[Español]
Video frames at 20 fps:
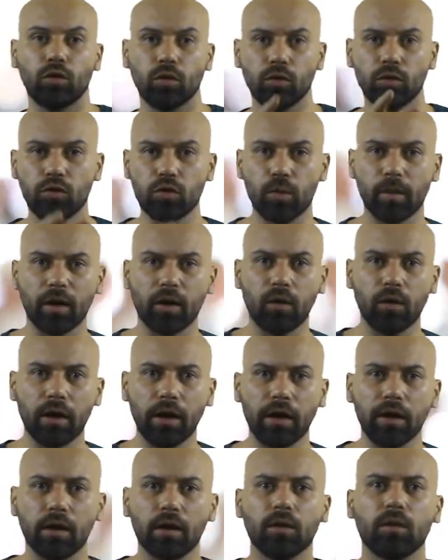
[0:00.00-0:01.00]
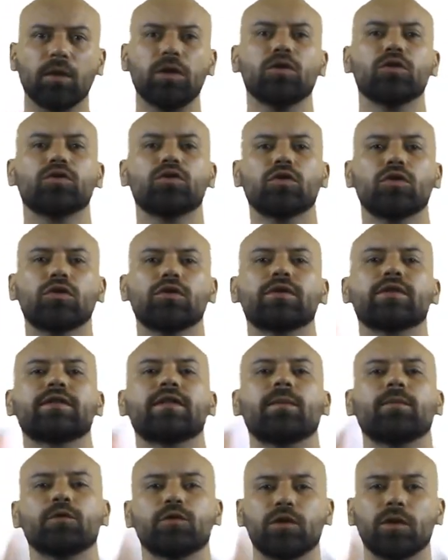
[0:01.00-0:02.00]
Todo eso mejora cuando nosotros
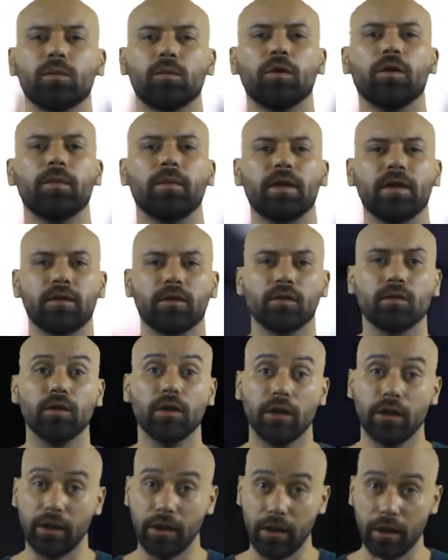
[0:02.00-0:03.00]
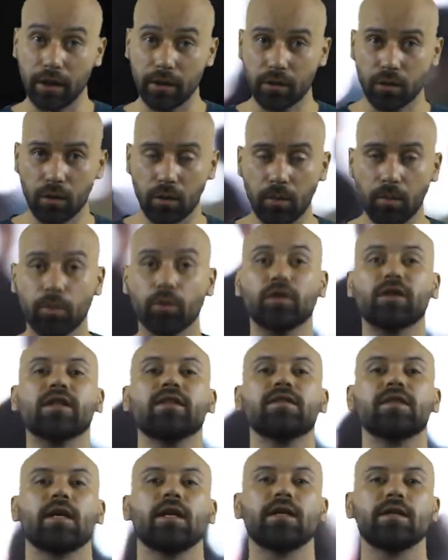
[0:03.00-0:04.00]
estamos en movimiento. Y eso
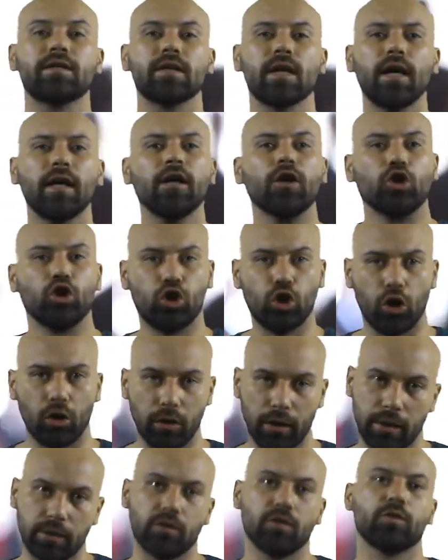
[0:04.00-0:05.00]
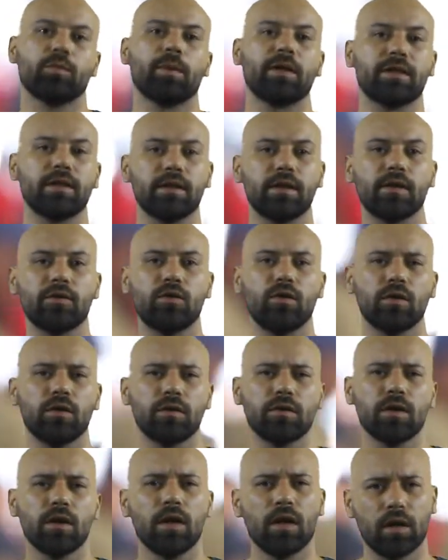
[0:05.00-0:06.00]
potencializa todas tus
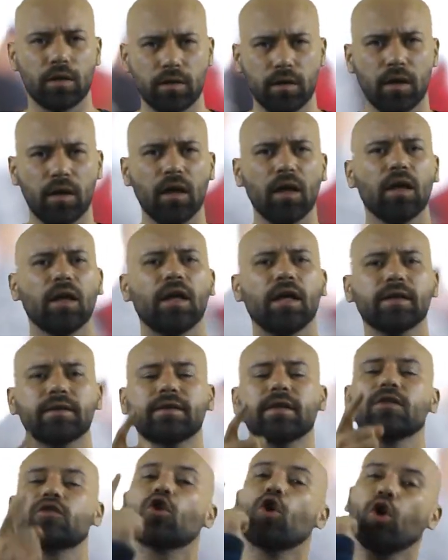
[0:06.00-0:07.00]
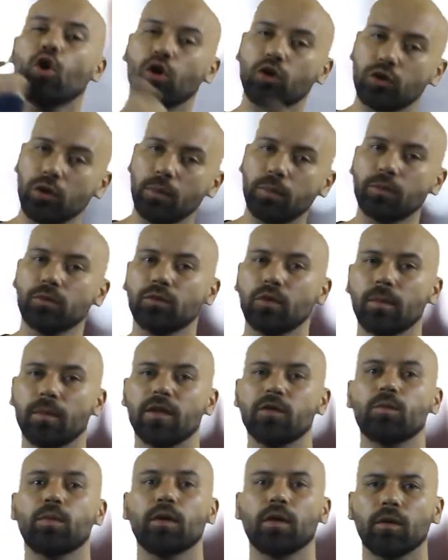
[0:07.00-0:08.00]
presentaciones. Así que este es otro punto
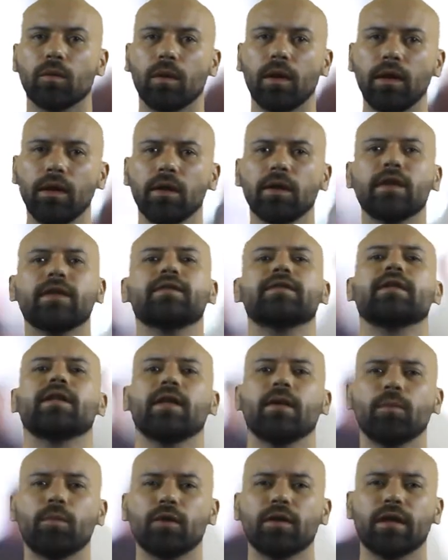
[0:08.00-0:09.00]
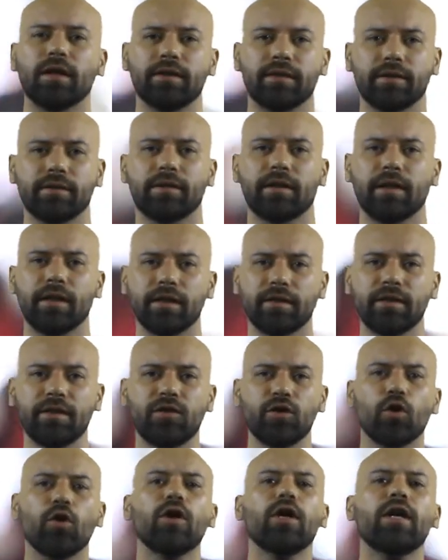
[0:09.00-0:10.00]
más por el cual sería importante hacer ejercicio.